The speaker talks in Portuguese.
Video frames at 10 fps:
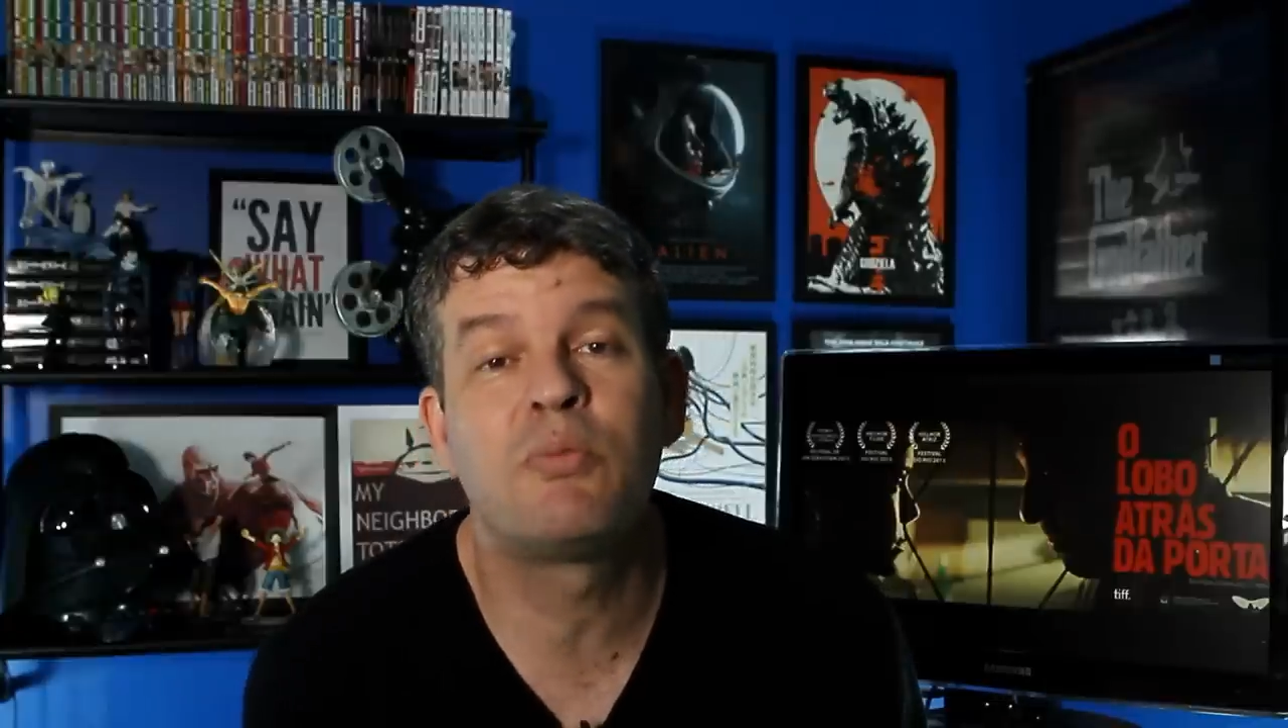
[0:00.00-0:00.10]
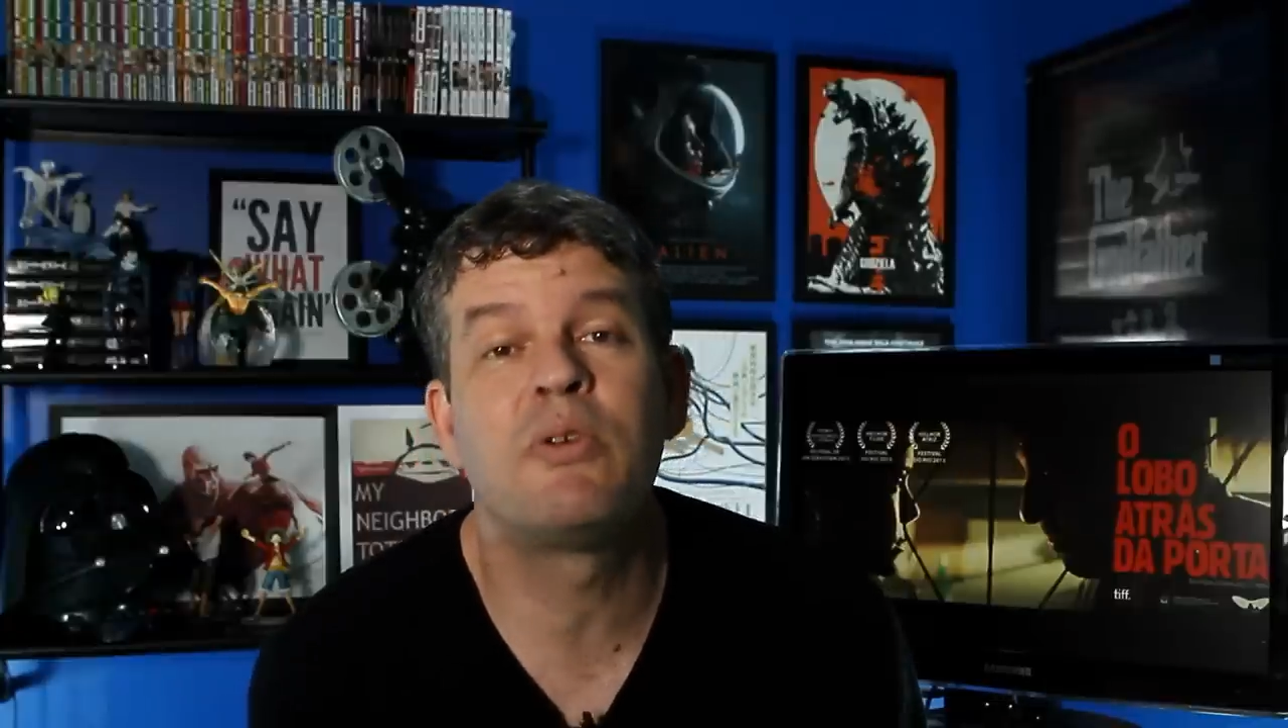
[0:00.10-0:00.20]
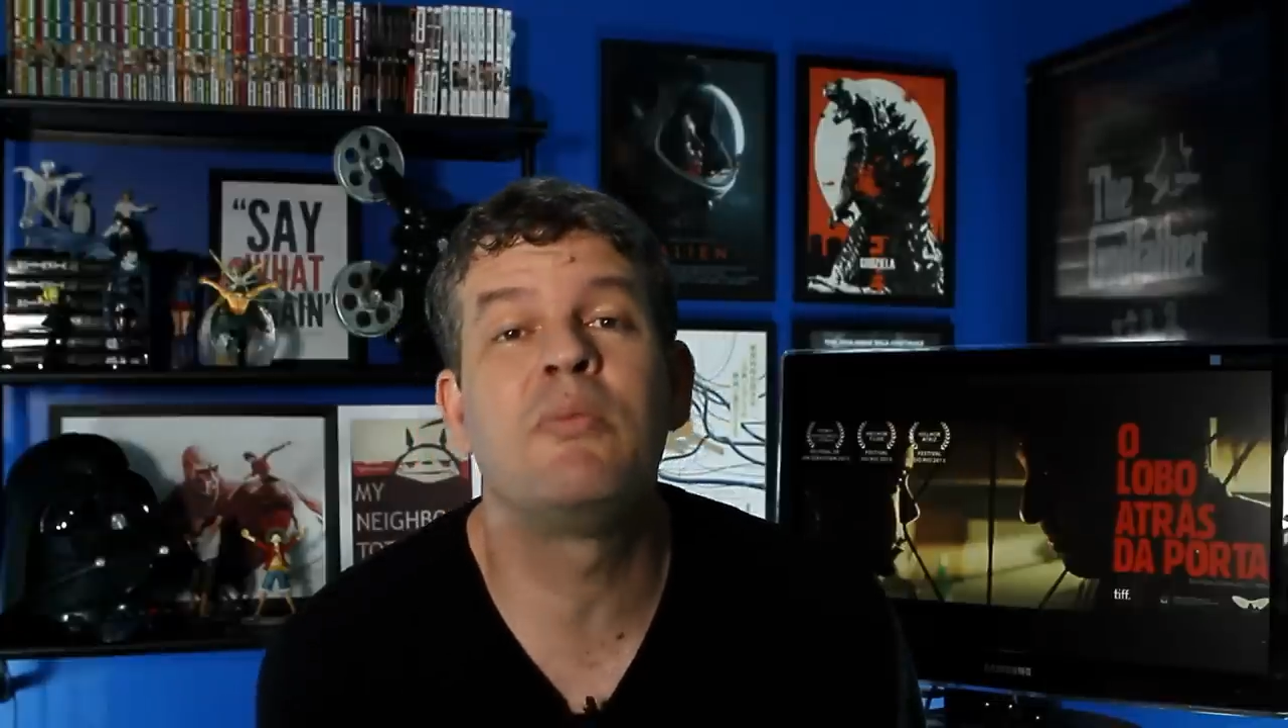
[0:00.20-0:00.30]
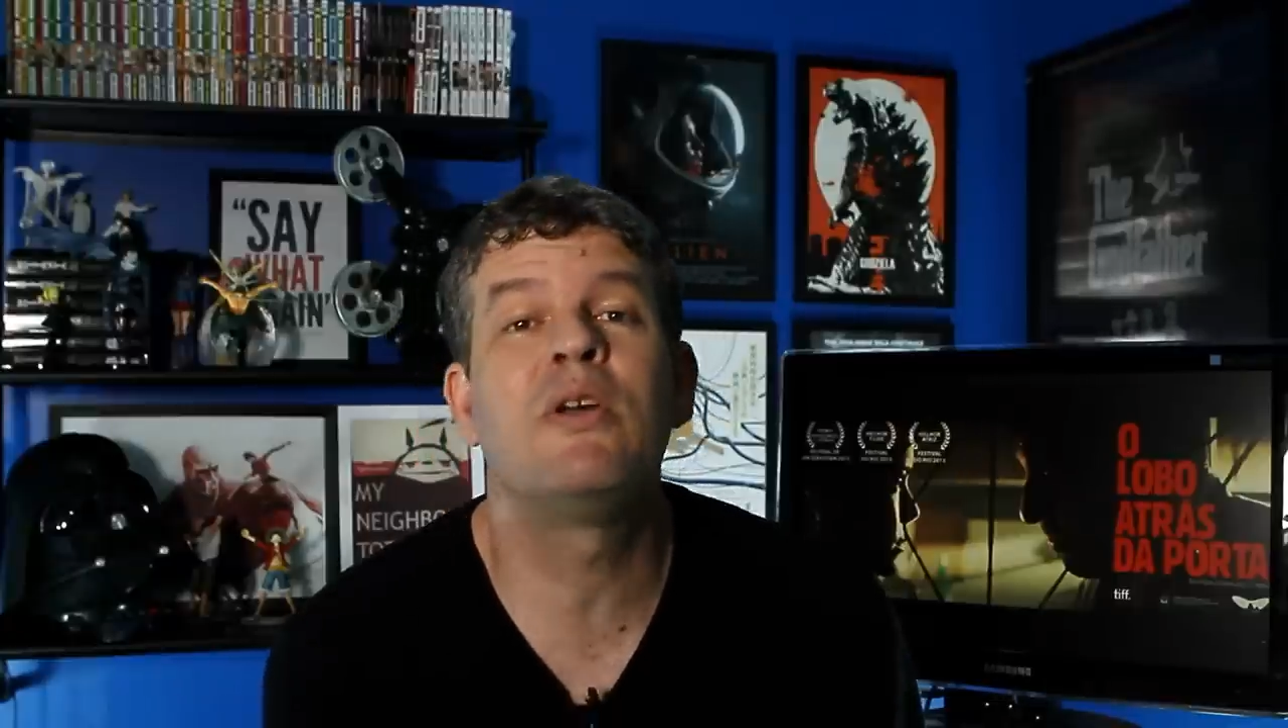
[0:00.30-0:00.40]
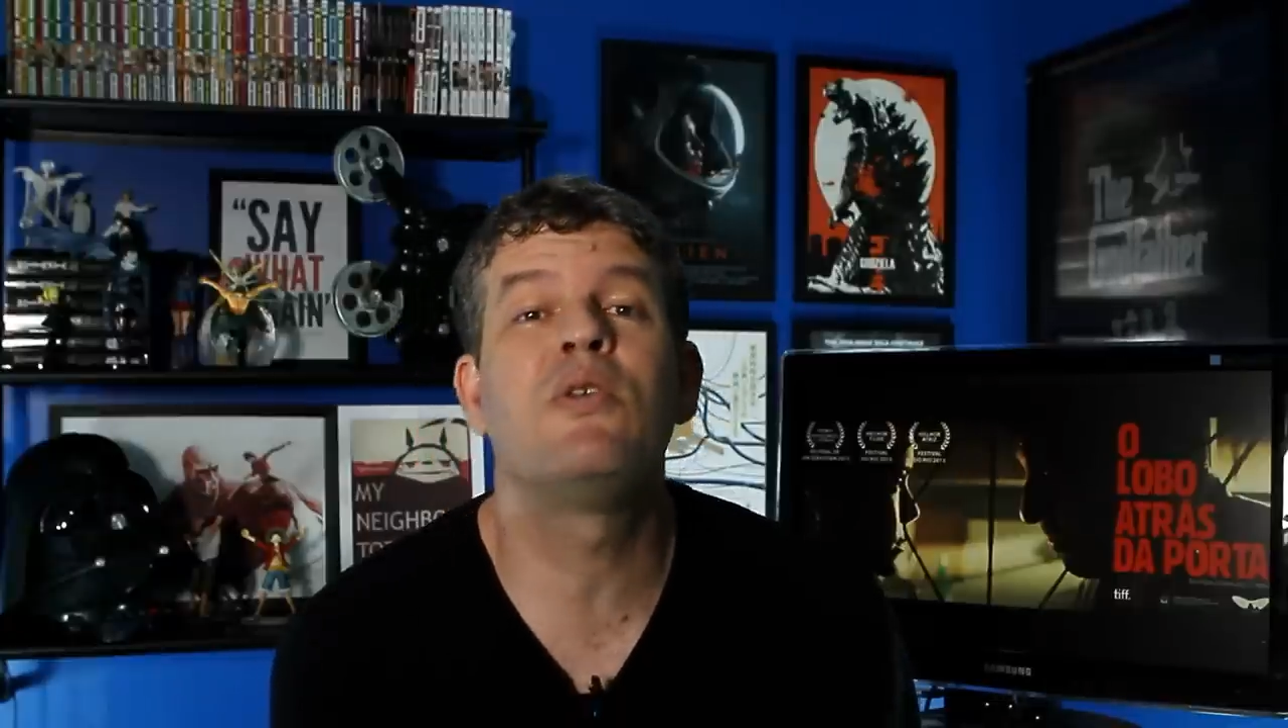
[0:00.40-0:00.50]

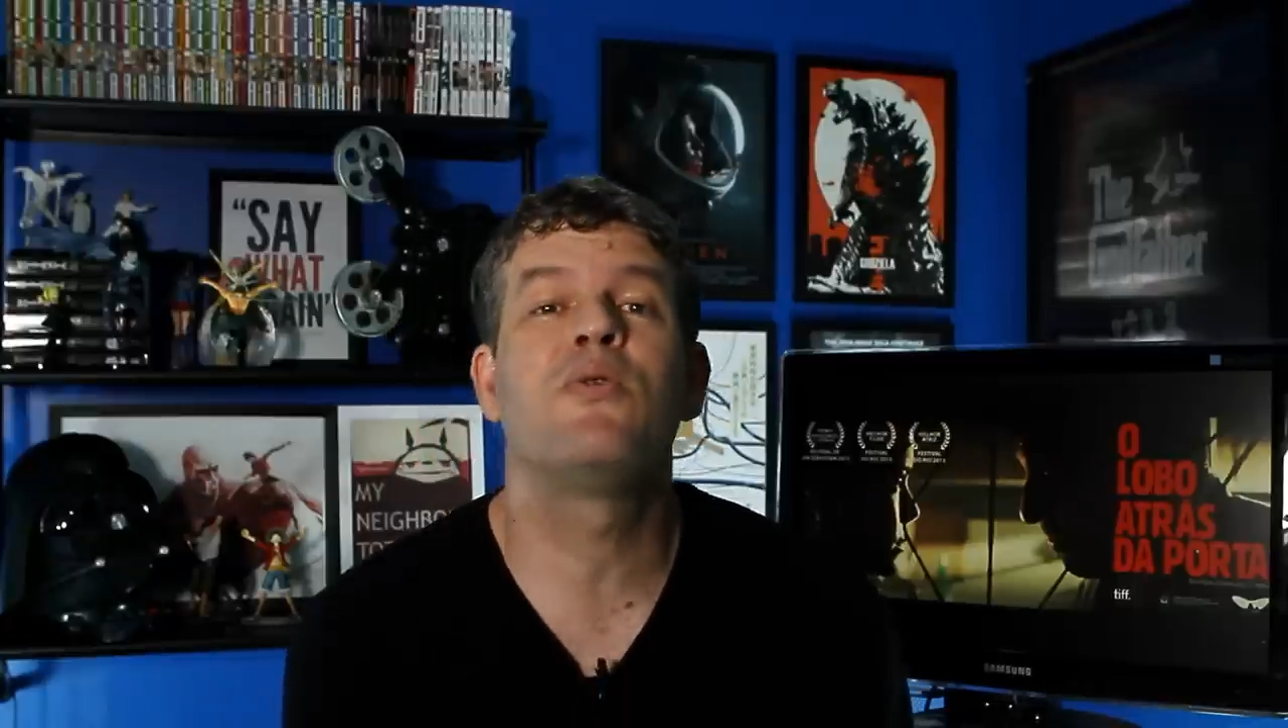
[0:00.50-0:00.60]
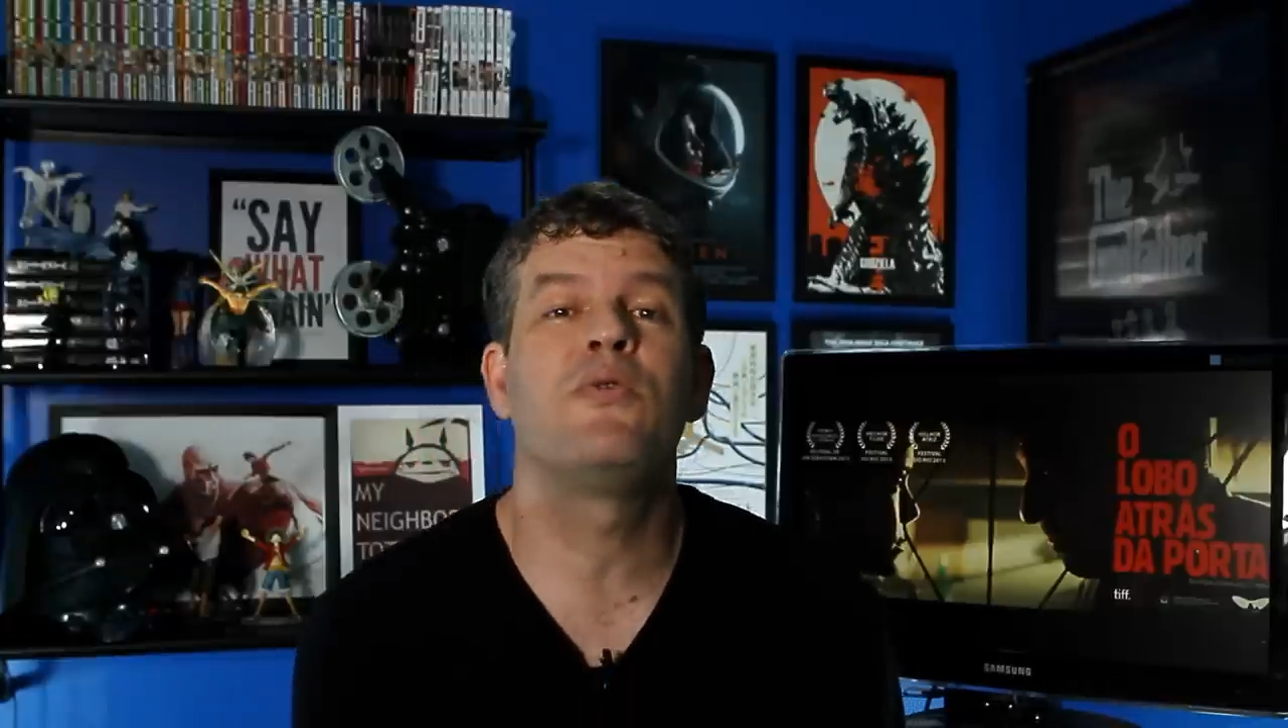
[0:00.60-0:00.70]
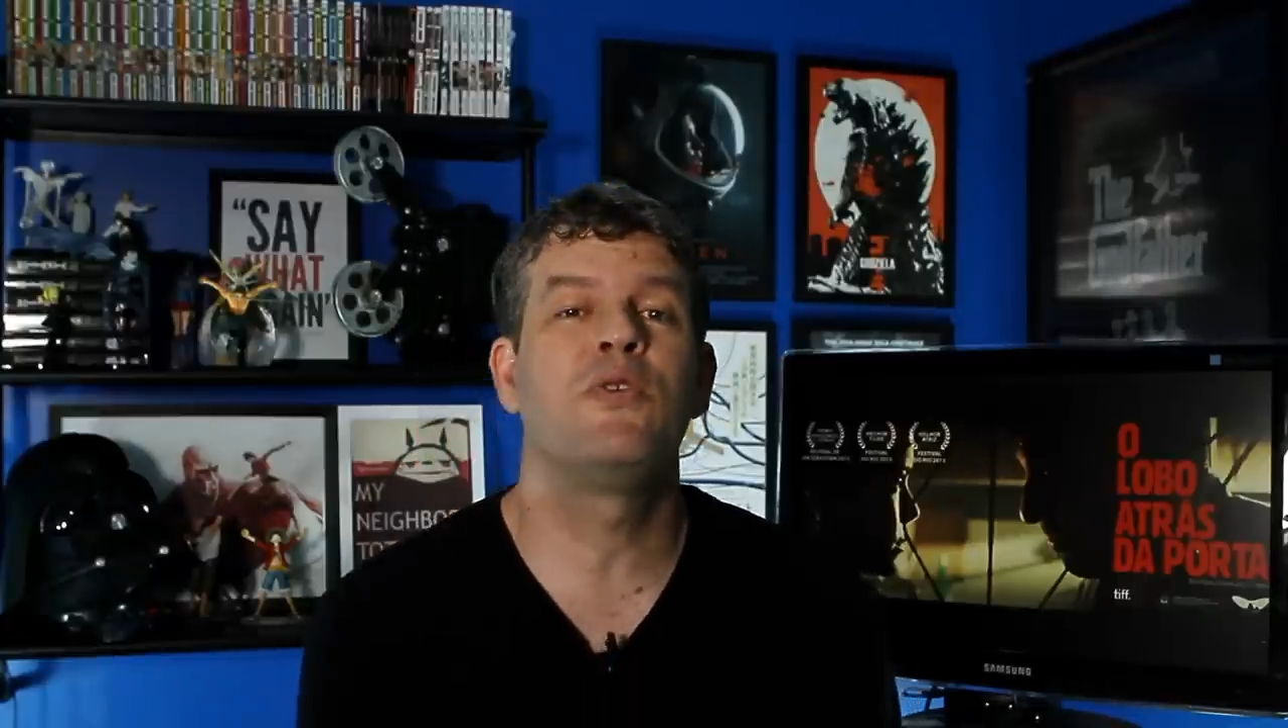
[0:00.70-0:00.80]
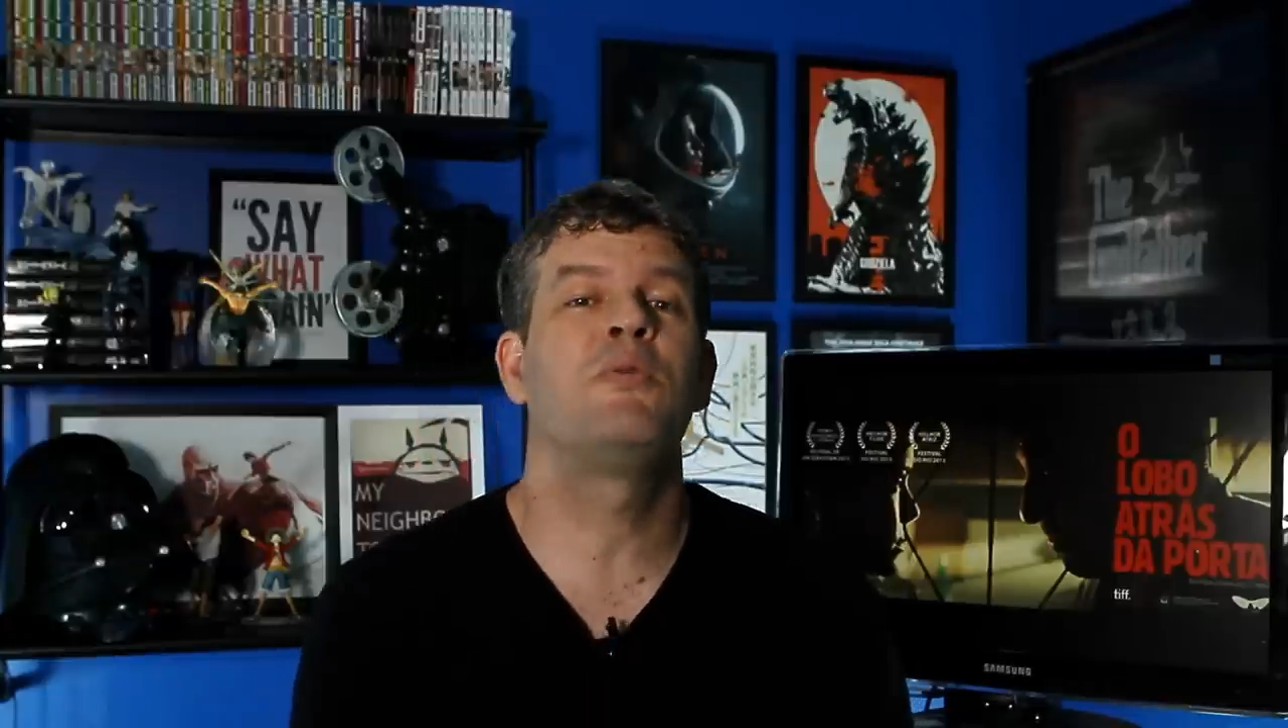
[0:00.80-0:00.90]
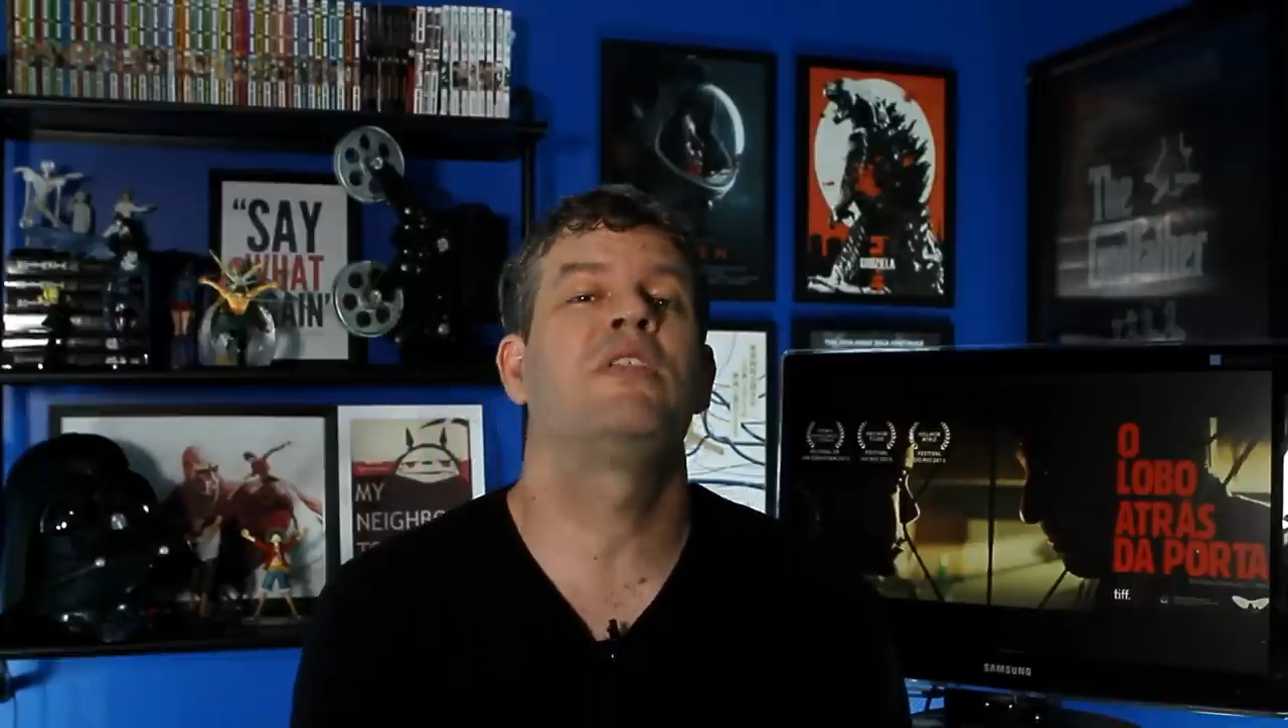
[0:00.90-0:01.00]
primeiro filme